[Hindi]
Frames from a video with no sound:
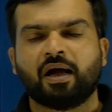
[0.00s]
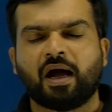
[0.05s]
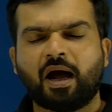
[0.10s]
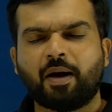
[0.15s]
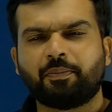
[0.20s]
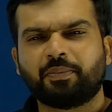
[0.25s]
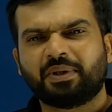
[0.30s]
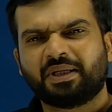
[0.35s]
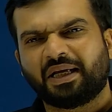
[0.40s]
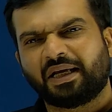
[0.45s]

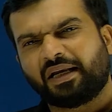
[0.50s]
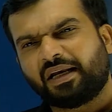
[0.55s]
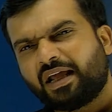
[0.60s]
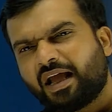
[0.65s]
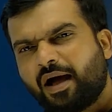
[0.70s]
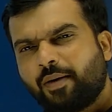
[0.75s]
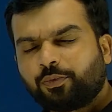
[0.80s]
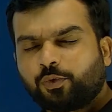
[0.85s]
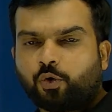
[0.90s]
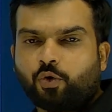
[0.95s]
आप डेली
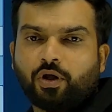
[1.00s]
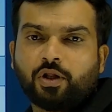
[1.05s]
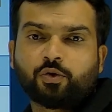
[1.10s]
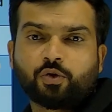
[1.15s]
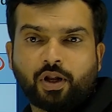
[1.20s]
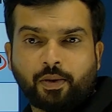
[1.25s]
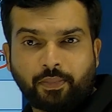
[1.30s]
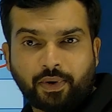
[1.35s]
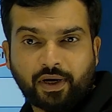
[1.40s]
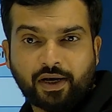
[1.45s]
आप थोड़ा
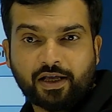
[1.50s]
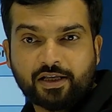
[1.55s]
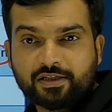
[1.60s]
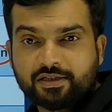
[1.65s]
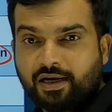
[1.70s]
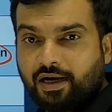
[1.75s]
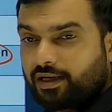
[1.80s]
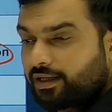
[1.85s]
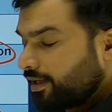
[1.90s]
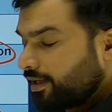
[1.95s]
थोड़ा पढ़ना स्टार्ट